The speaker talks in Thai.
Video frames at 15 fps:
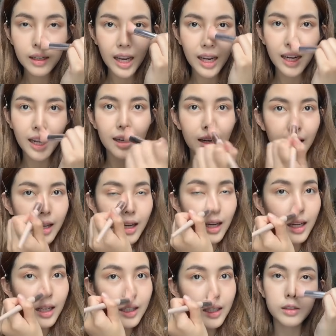ขนาดเล็ก
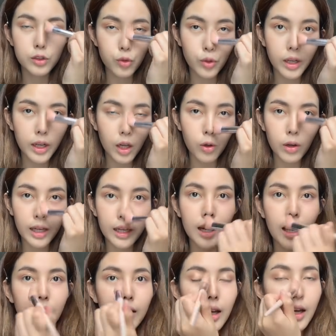กำลังดีช่วยเราไหล
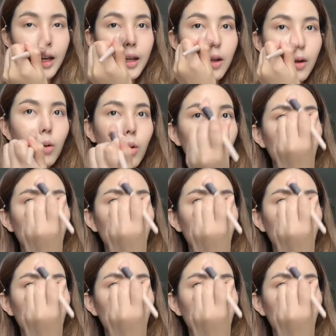ดังได้แล้วก็